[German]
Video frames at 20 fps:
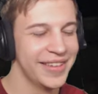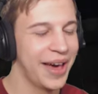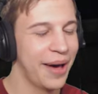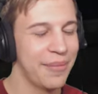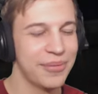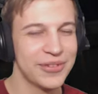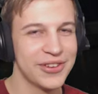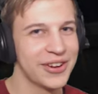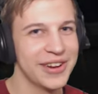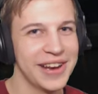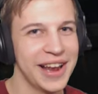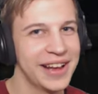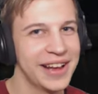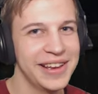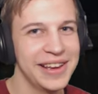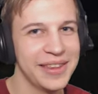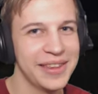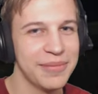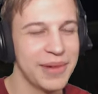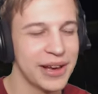ich hab's schon
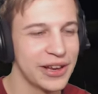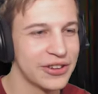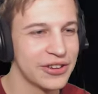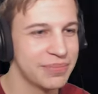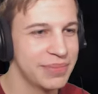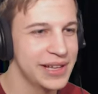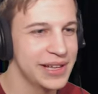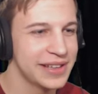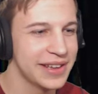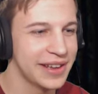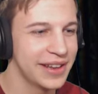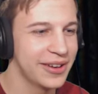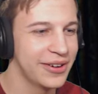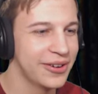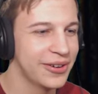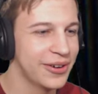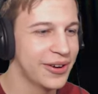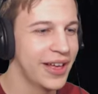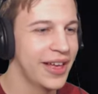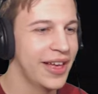lange nicht mehr gespielt, ey.
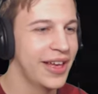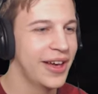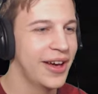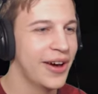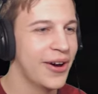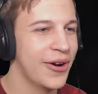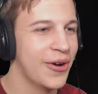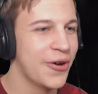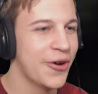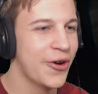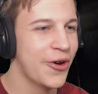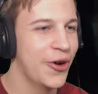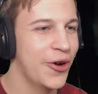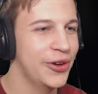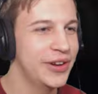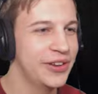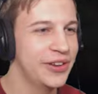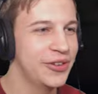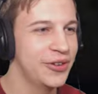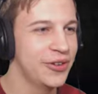Oh,
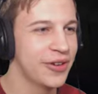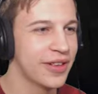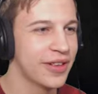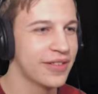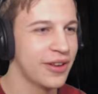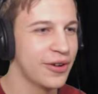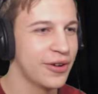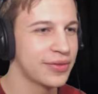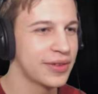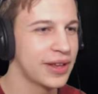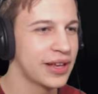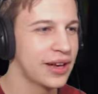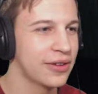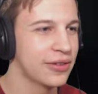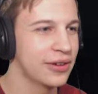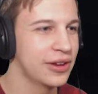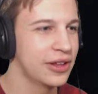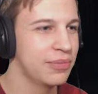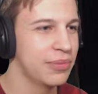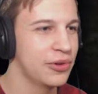die Tür ist
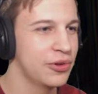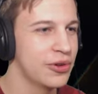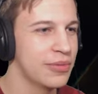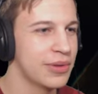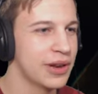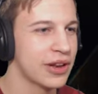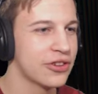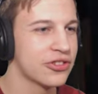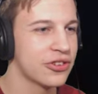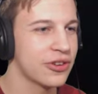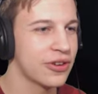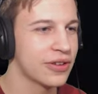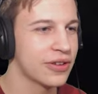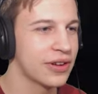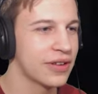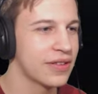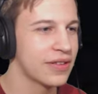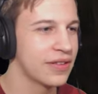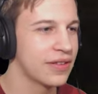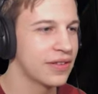aufgegangen und ich bin übel erschrocken.
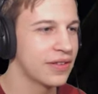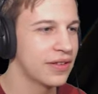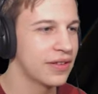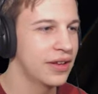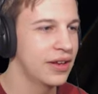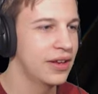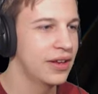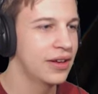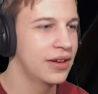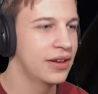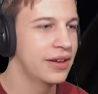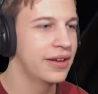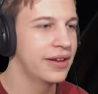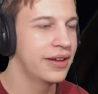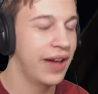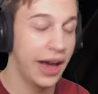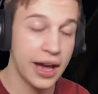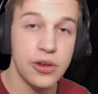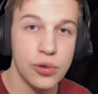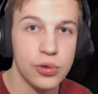Das ist
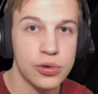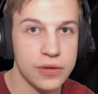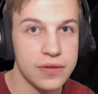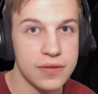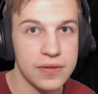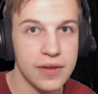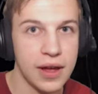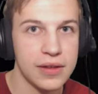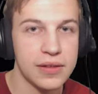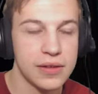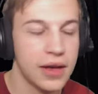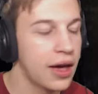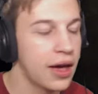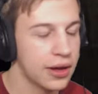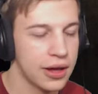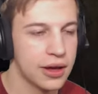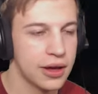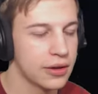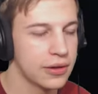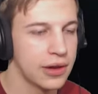ein gutes Zeichen.
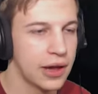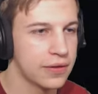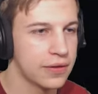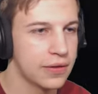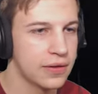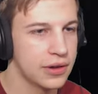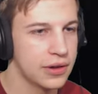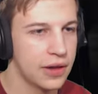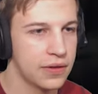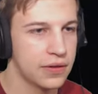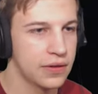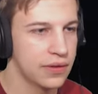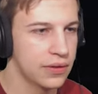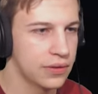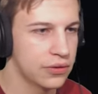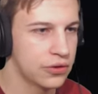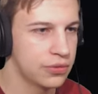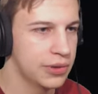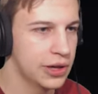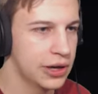Ja, ja, lasst es, lasst es
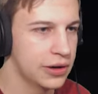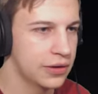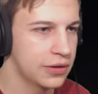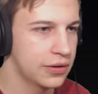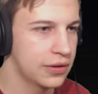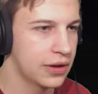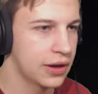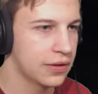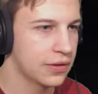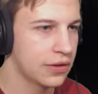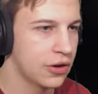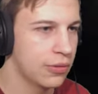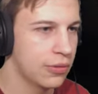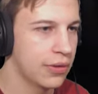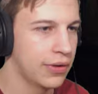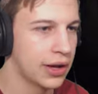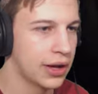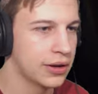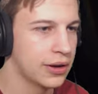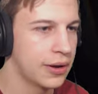uns spielen. Ich kann es kaum
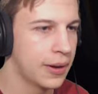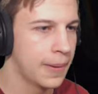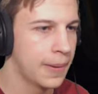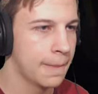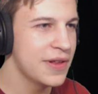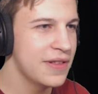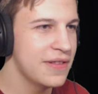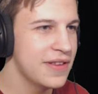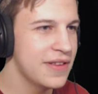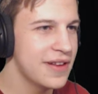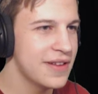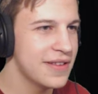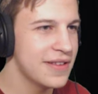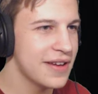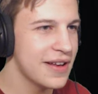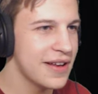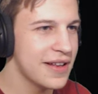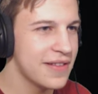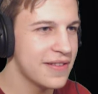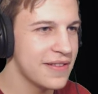erwarten.
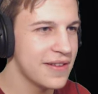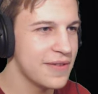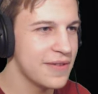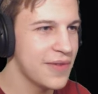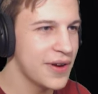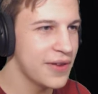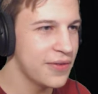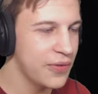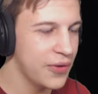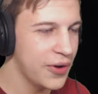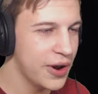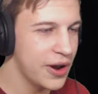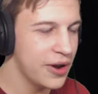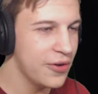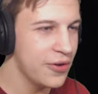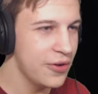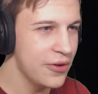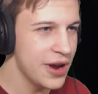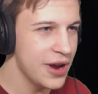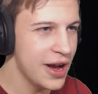Patient 13, was für
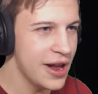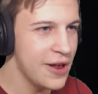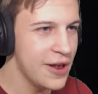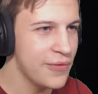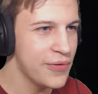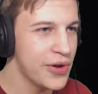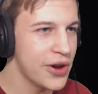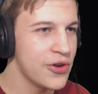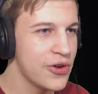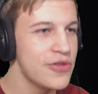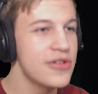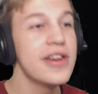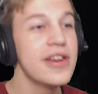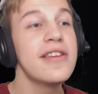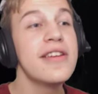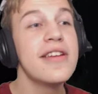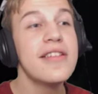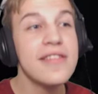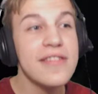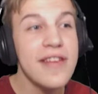eine
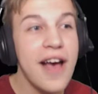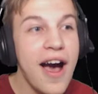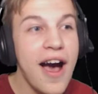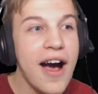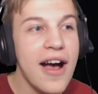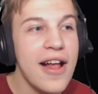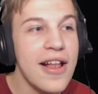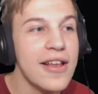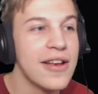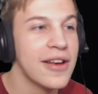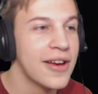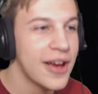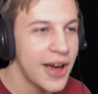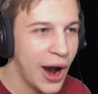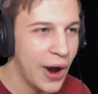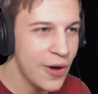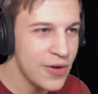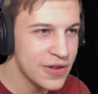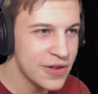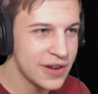unheilverkündende Zahl.
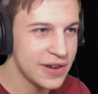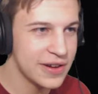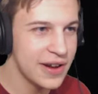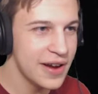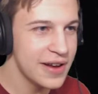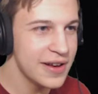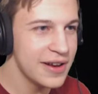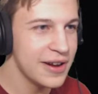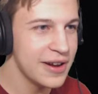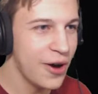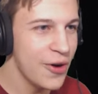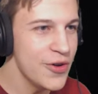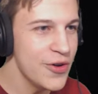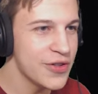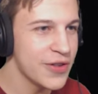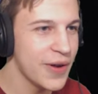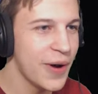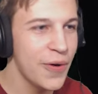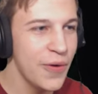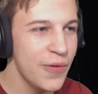Aus
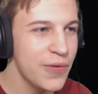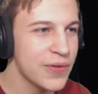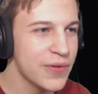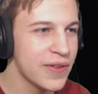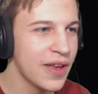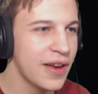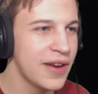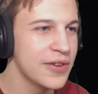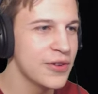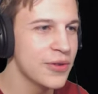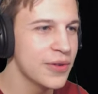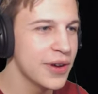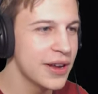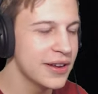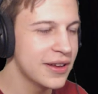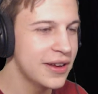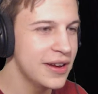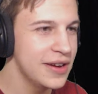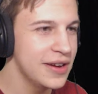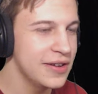
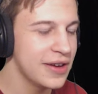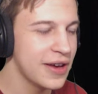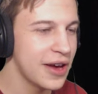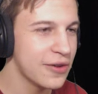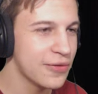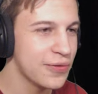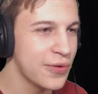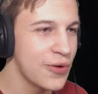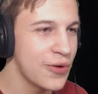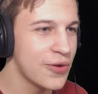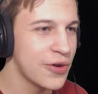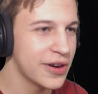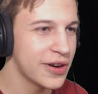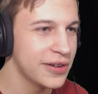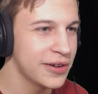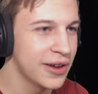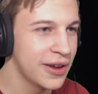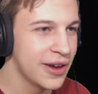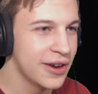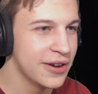Krankenhausaufzeichnungen geht
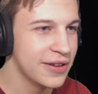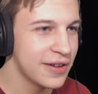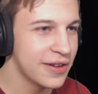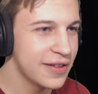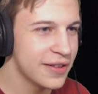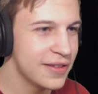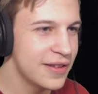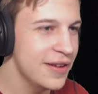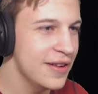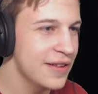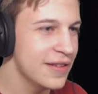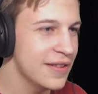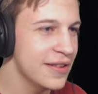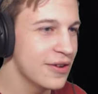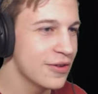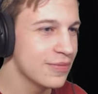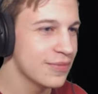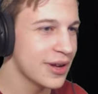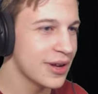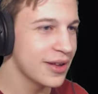hervor, dass diese
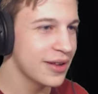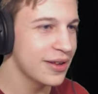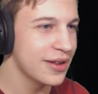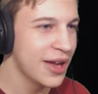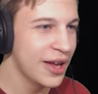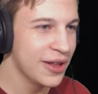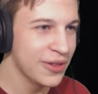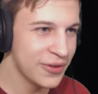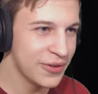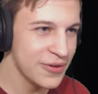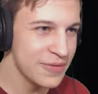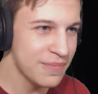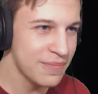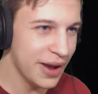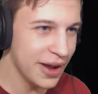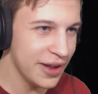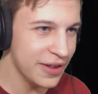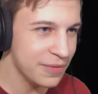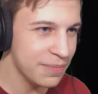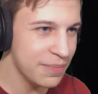Nummer
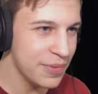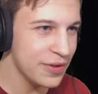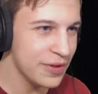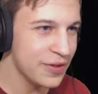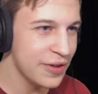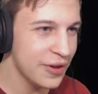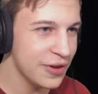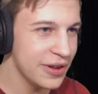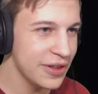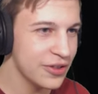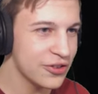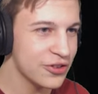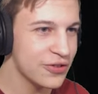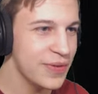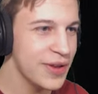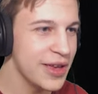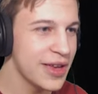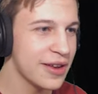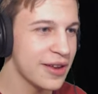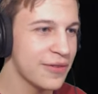zumeist besonders
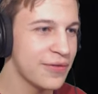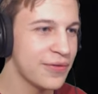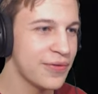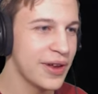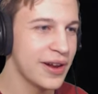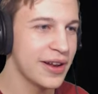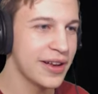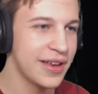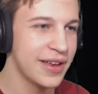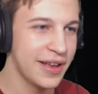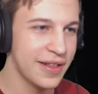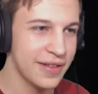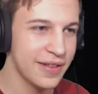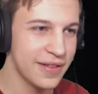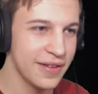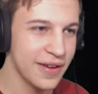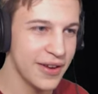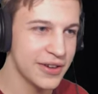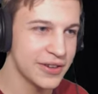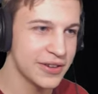schwere Fälle
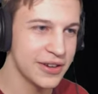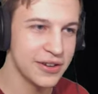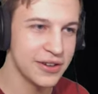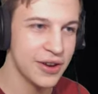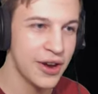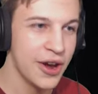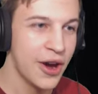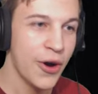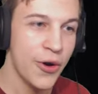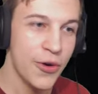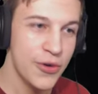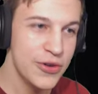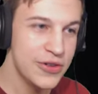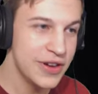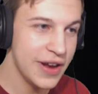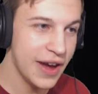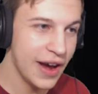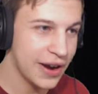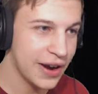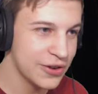kennzeichnet.
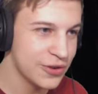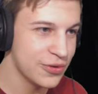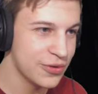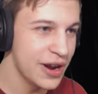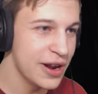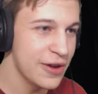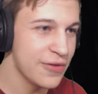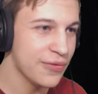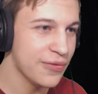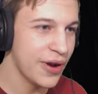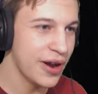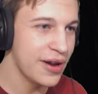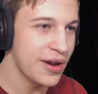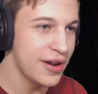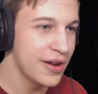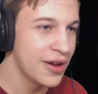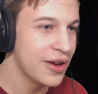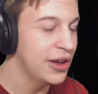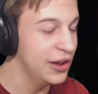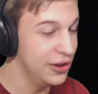Und der aktuelle
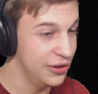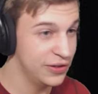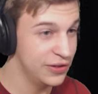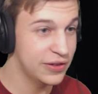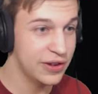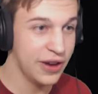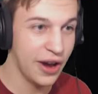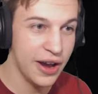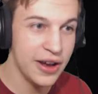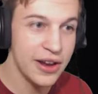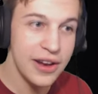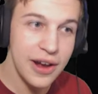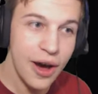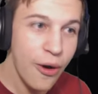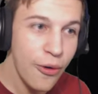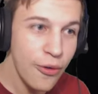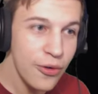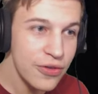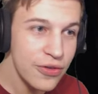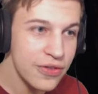Fall ist keine
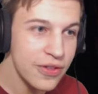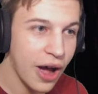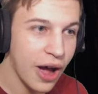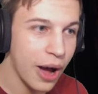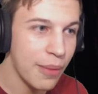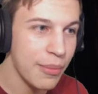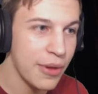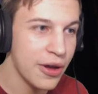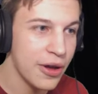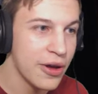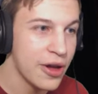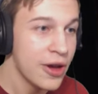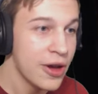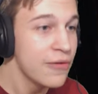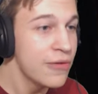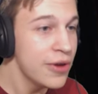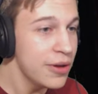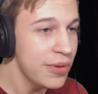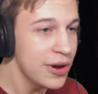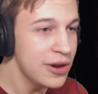Ausnahme,
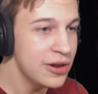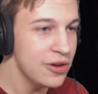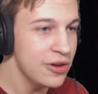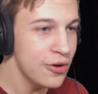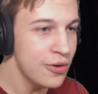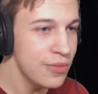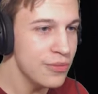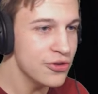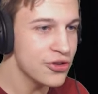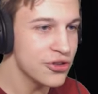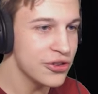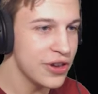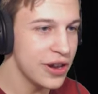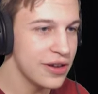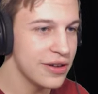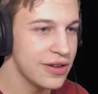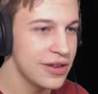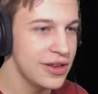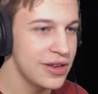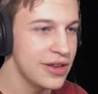wenn man die
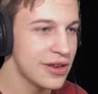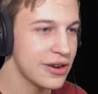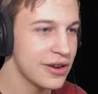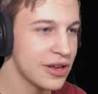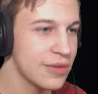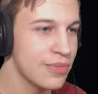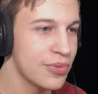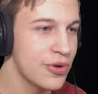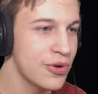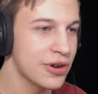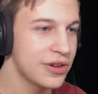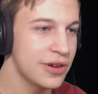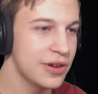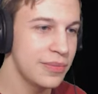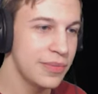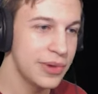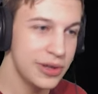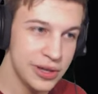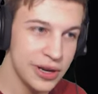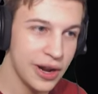Umstände ihrer Geburt
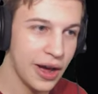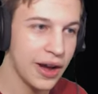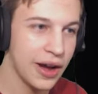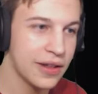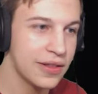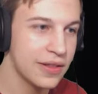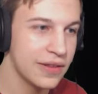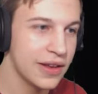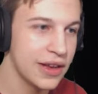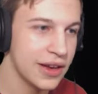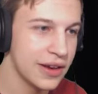in Betracht